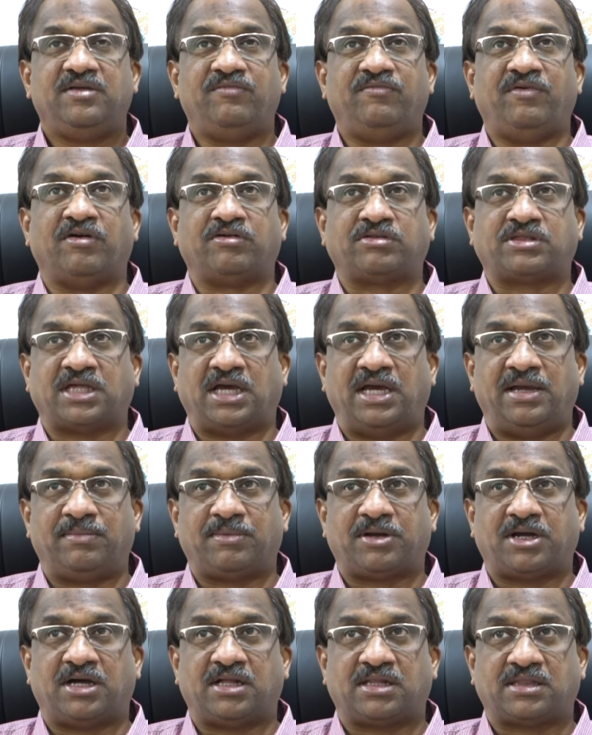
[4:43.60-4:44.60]
వ్యవసాయం
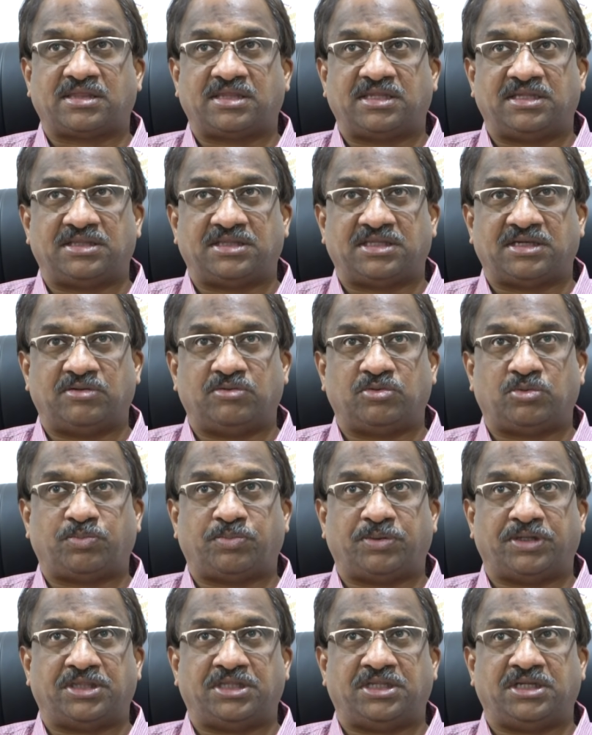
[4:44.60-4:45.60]
కాస్తంత
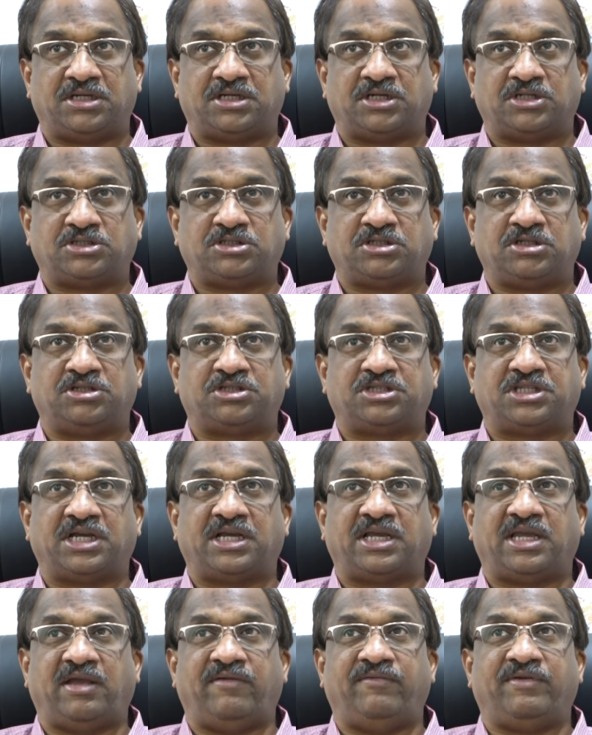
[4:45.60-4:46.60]
ఉత్పత్తి ఖర్చులు
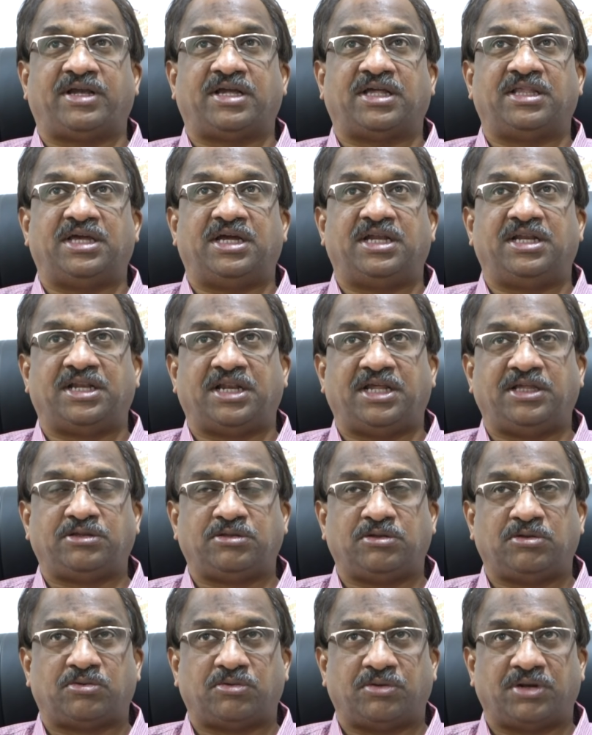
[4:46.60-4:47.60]
తగ్గేవి కదా అని
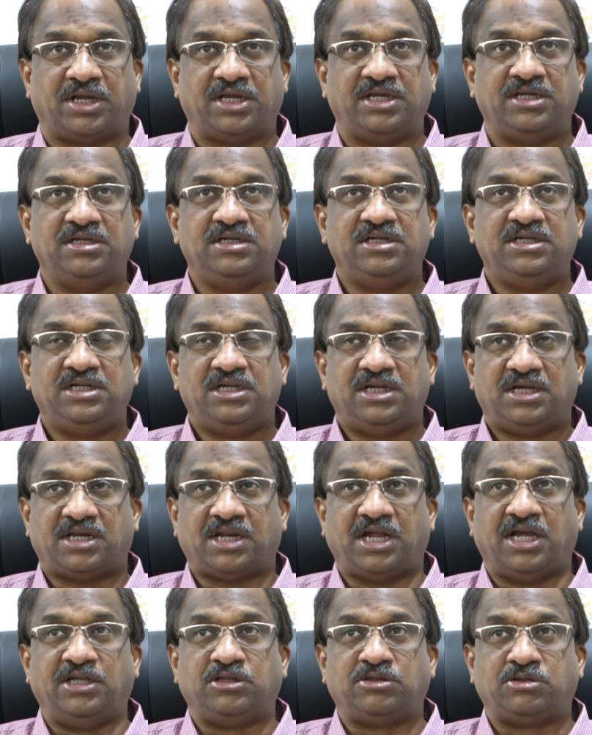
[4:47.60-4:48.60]
రైతులు కోరాయి
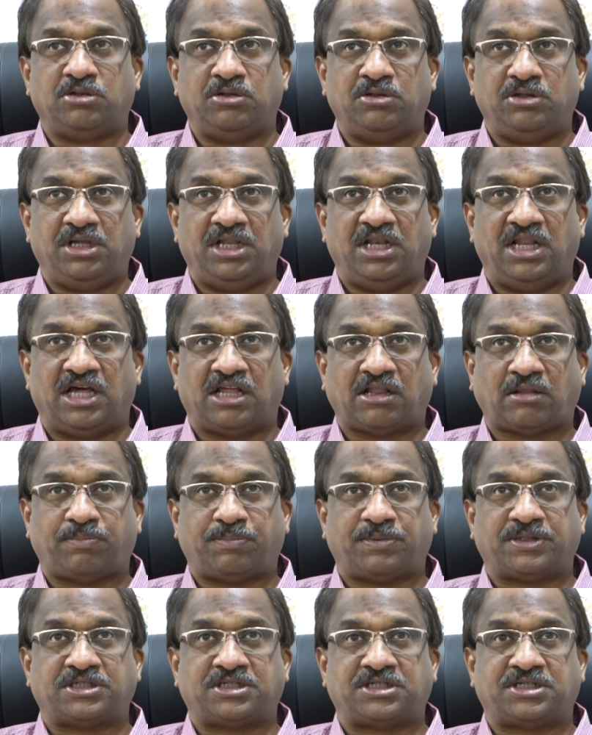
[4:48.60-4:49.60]
రైతులు ఇలా
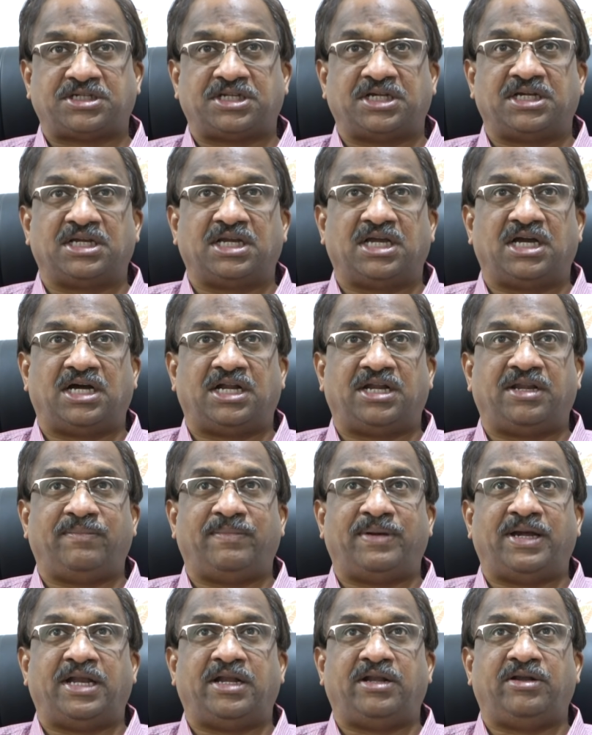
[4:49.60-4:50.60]
స్పష్టంగా
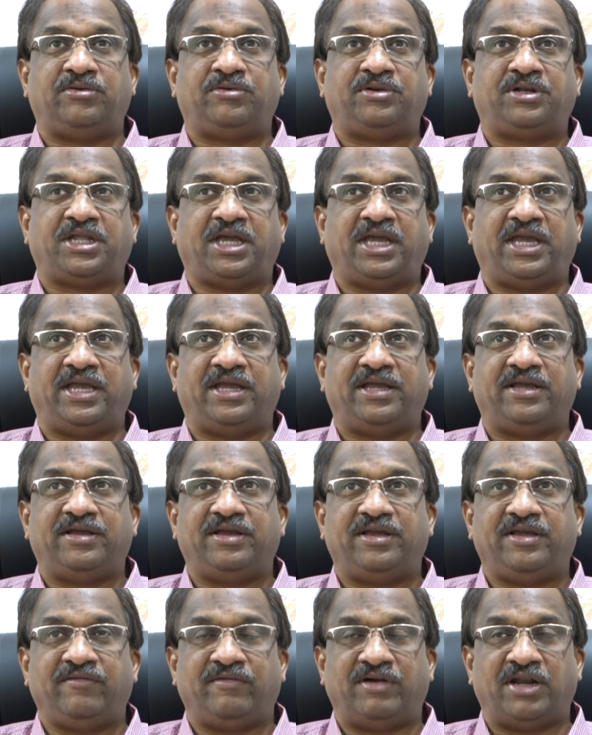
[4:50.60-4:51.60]
డిమాండ్లుంటే
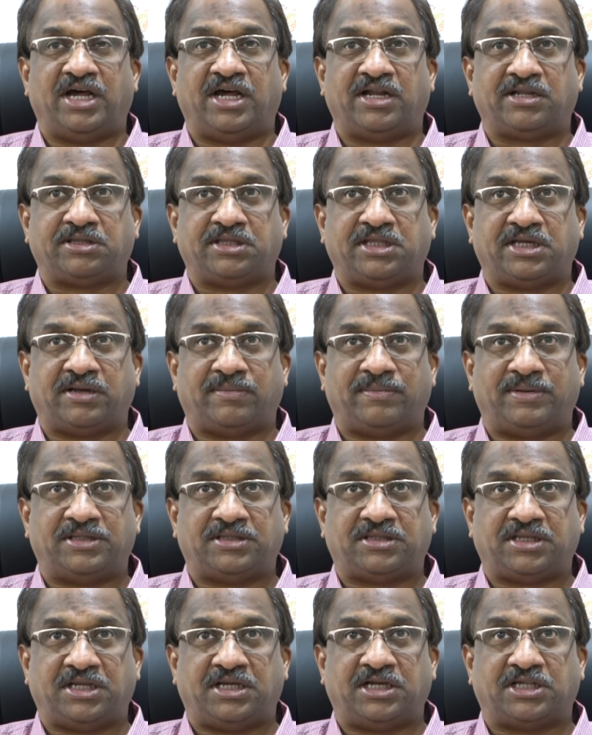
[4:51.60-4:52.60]
ఇవాళ ఆర్థిక
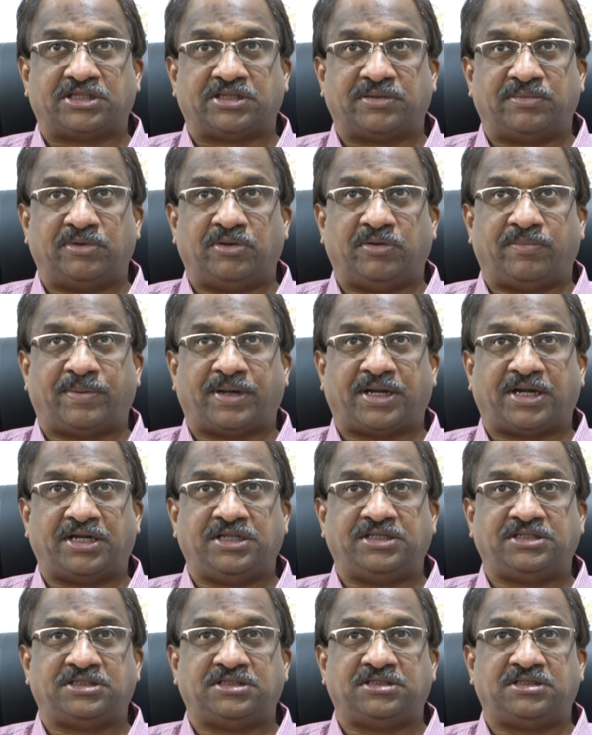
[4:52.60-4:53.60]
మంత్రి గతంలో
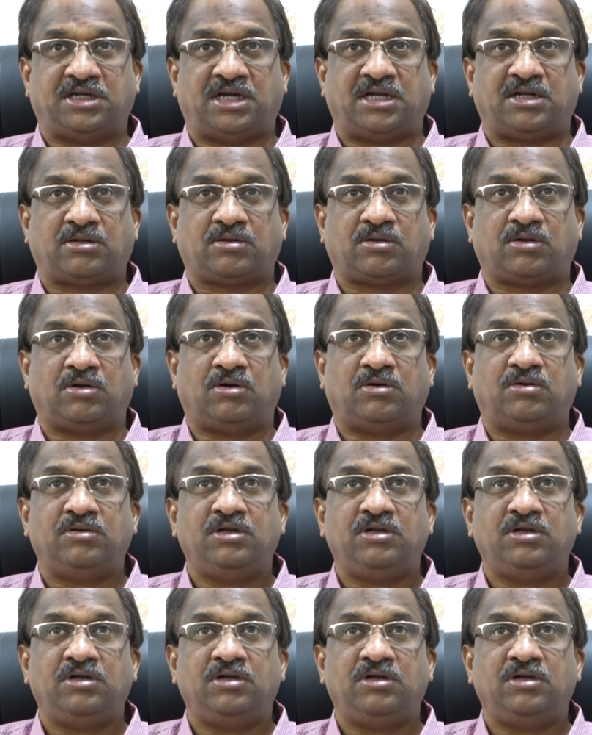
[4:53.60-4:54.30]
ప్రకటించిన దాంట్లో